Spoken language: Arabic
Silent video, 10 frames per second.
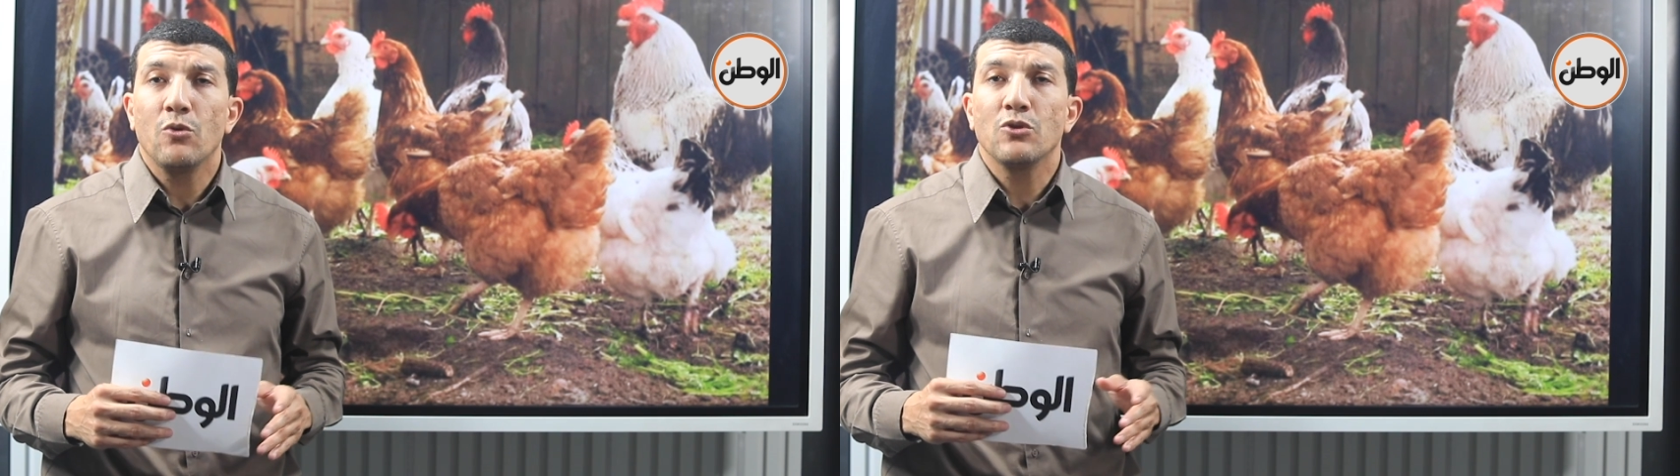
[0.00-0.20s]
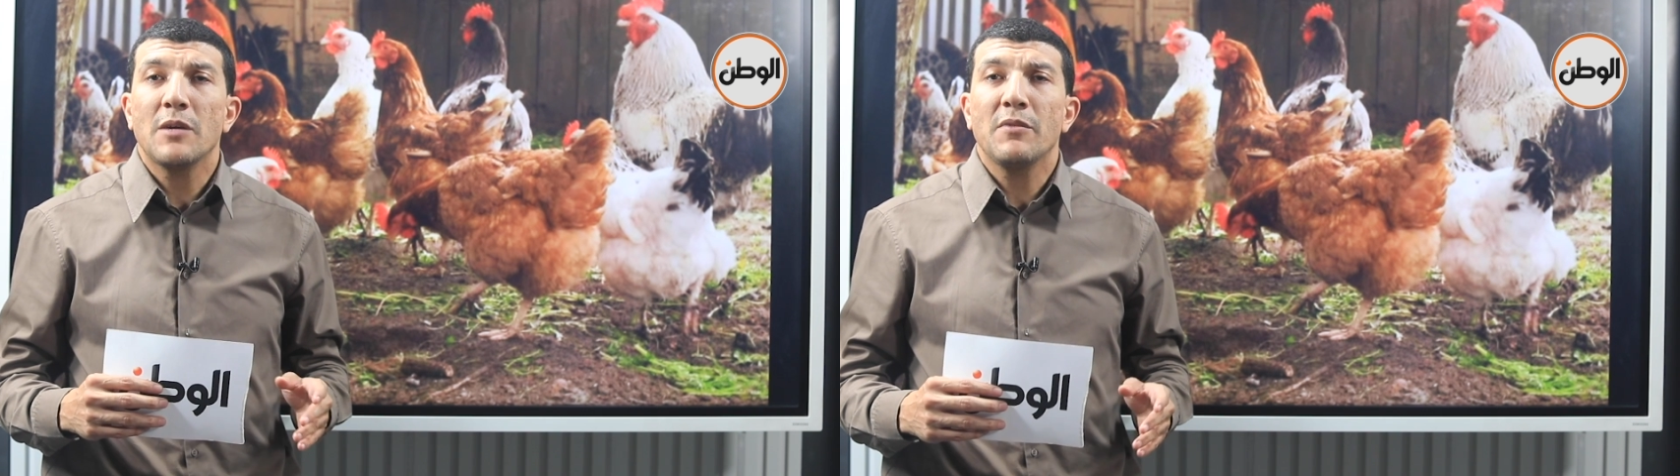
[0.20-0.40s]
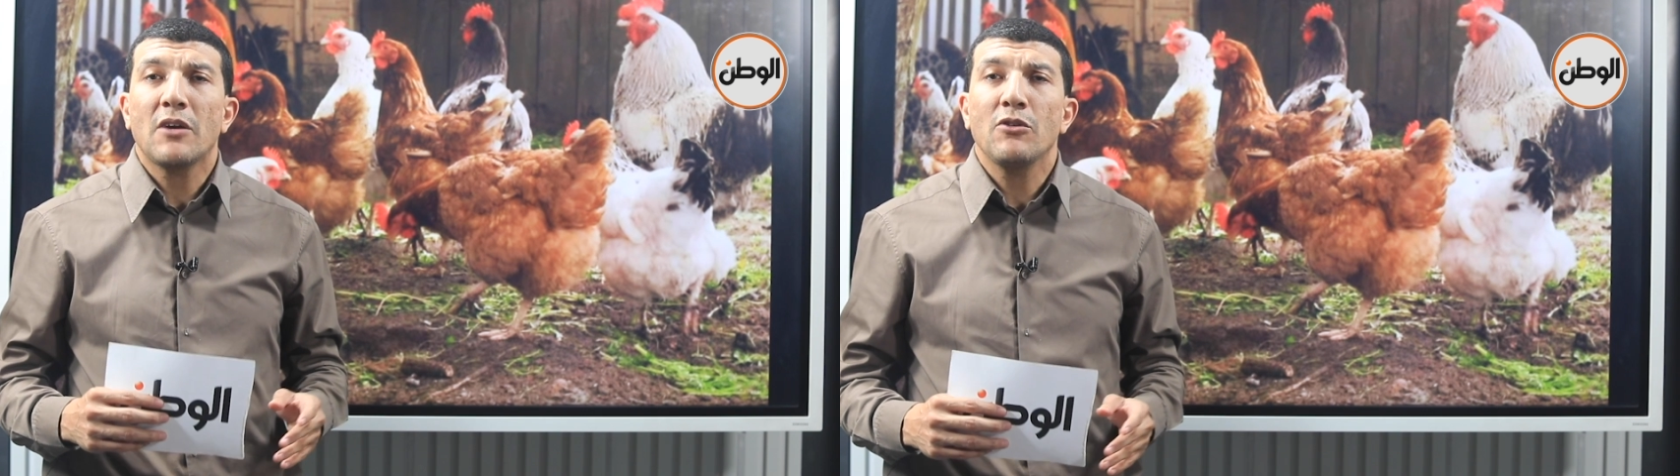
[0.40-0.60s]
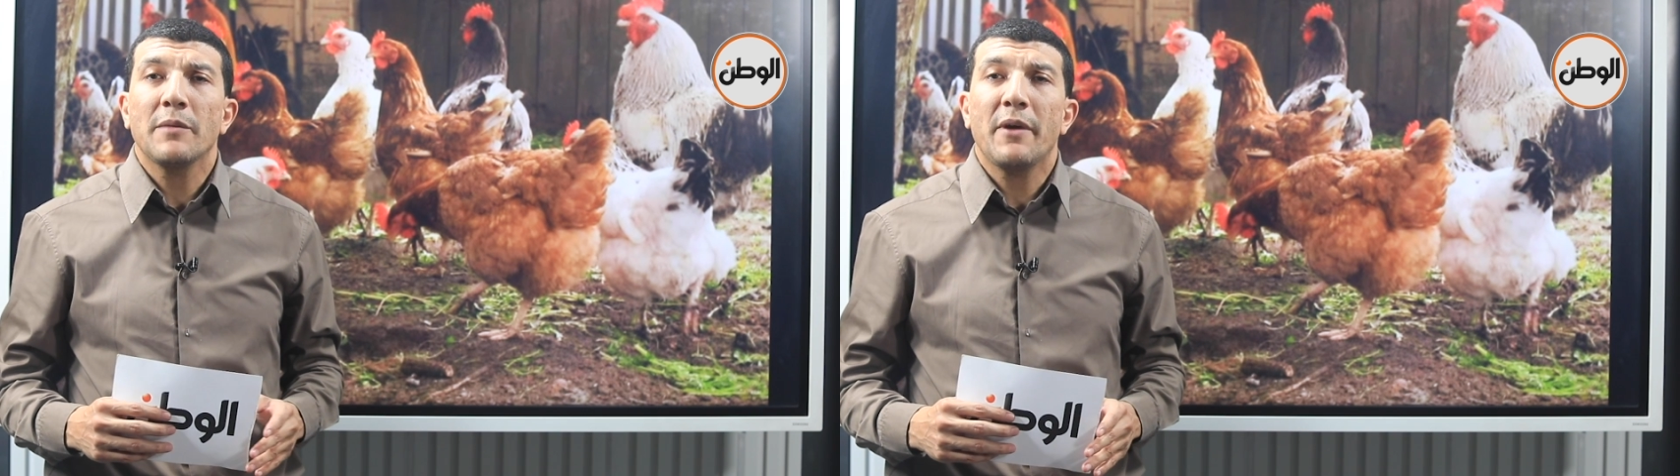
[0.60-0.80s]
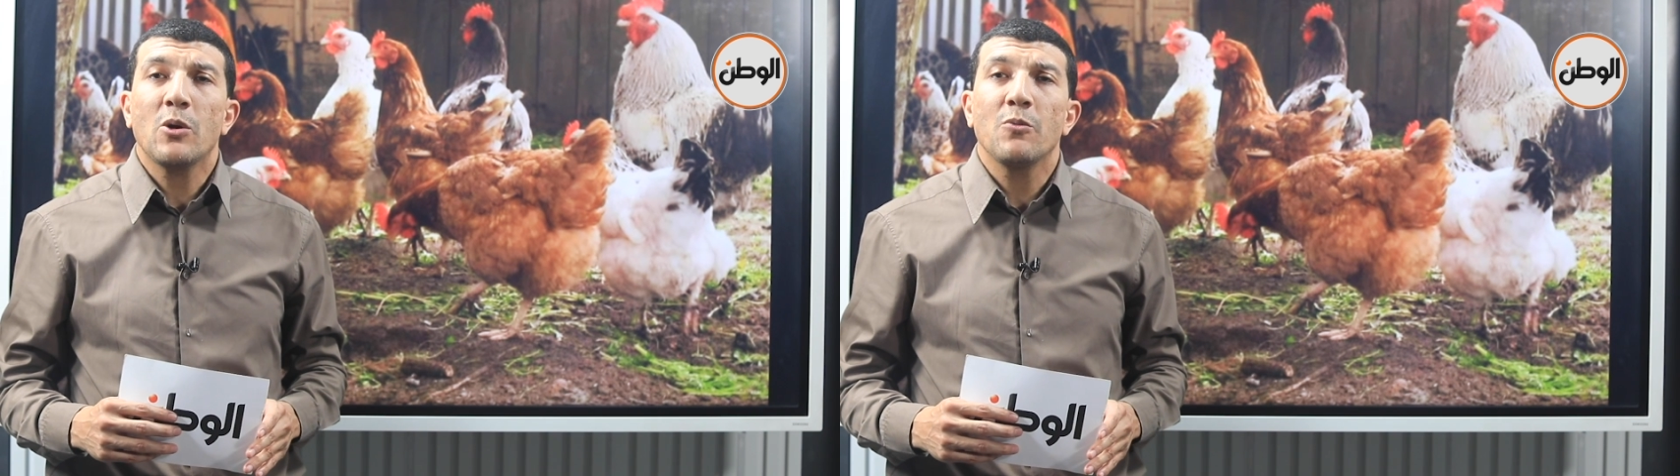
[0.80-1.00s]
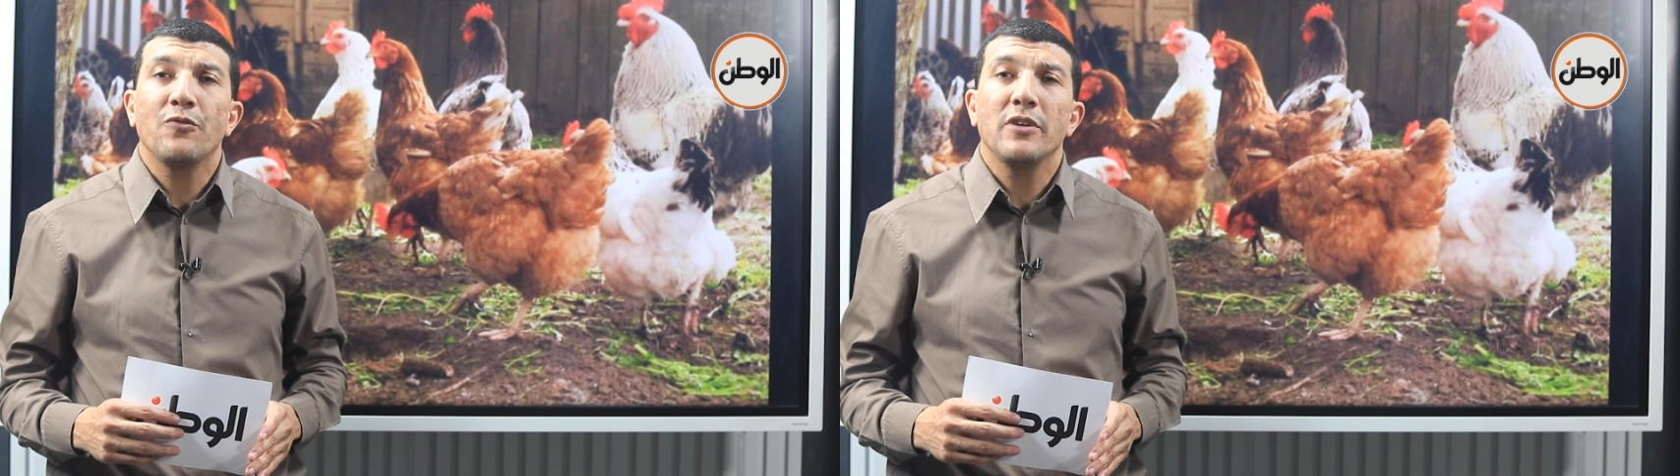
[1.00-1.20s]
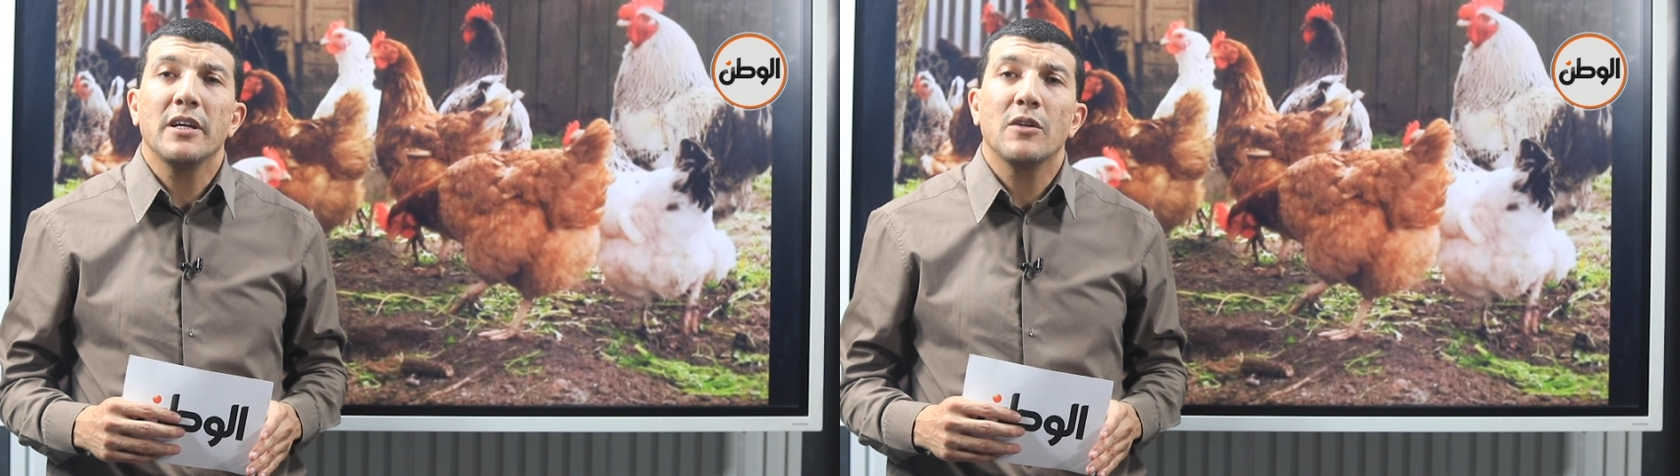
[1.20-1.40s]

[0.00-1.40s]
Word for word: وزي ما تعودنا معاكم في